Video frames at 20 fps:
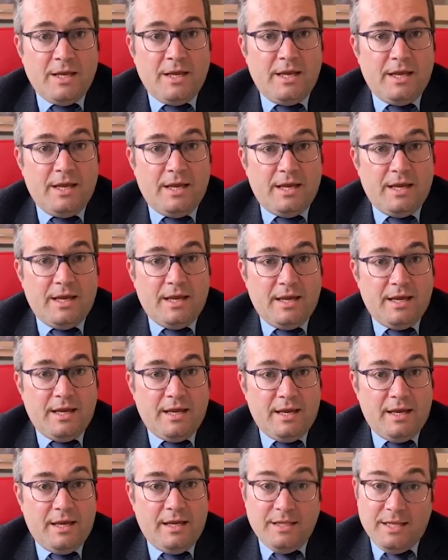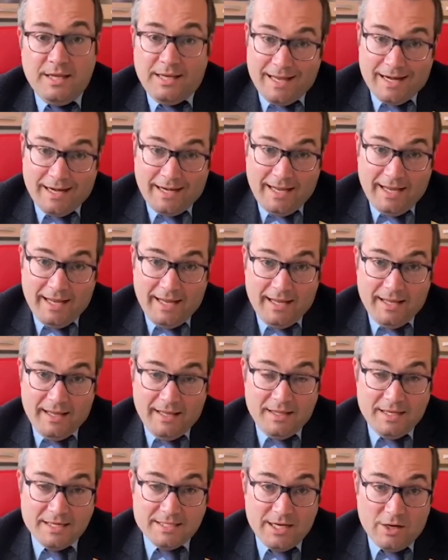Eh, indicar
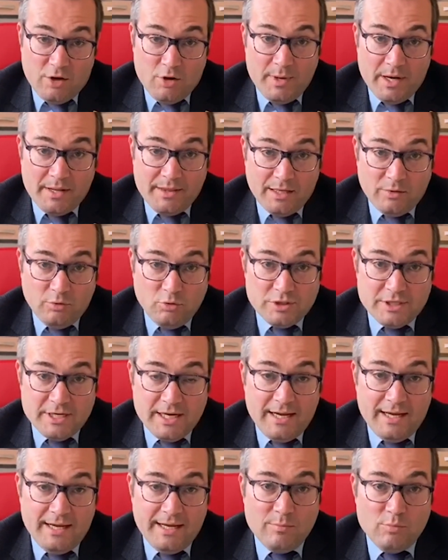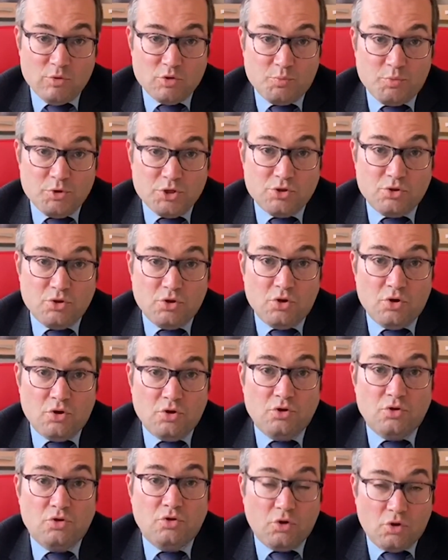que desde Comercial Ulsa hemos
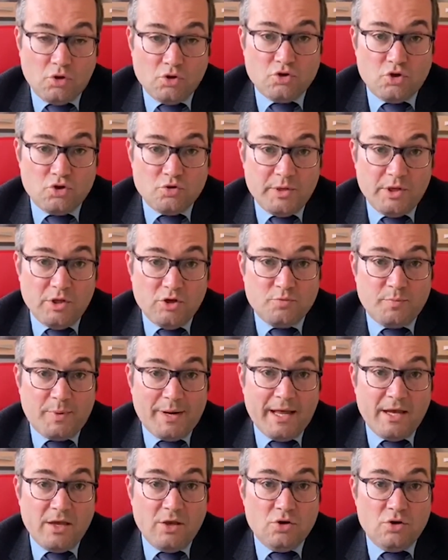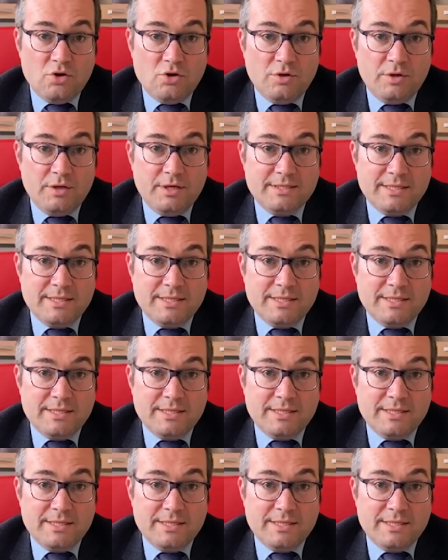puesto todos los medios para ello,